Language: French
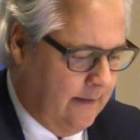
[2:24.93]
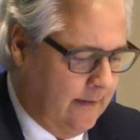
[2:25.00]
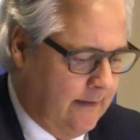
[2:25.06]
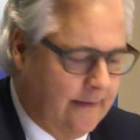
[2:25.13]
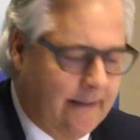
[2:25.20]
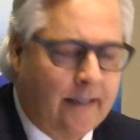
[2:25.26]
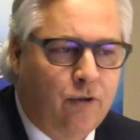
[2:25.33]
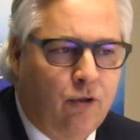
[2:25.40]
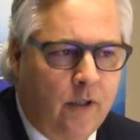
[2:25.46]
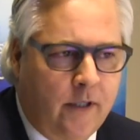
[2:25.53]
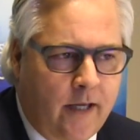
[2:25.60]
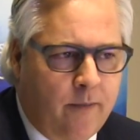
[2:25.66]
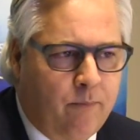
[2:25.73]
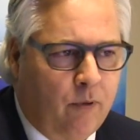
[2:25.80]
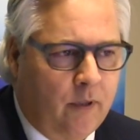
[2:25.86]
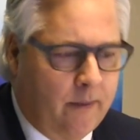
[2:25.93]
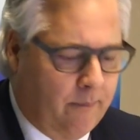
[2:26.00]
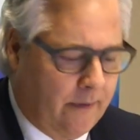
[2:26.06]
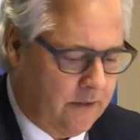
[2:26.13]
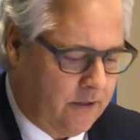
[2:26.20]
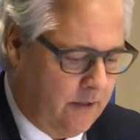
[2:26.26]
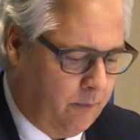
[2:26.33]
des ateliers pour les
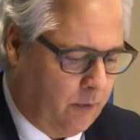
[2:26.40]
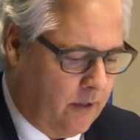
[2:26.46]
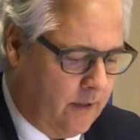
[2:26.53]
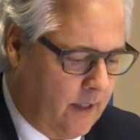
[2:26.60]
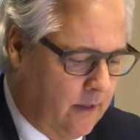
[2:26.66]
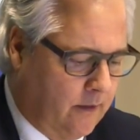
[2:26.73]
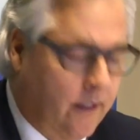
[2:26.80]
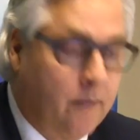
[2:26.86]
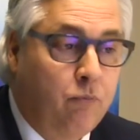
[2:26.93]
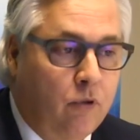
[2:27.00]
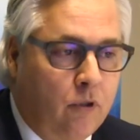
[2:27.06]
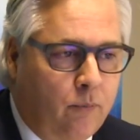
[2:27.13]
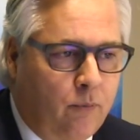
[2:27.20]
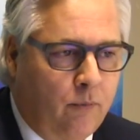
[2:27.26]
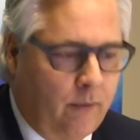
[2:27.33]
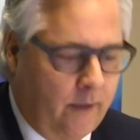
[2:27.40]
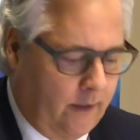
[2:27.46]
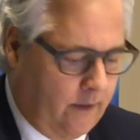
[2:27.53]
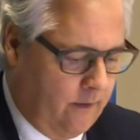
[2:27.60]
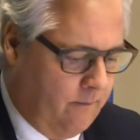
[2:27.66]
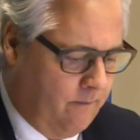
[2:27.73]
parties prenantes et pour le public,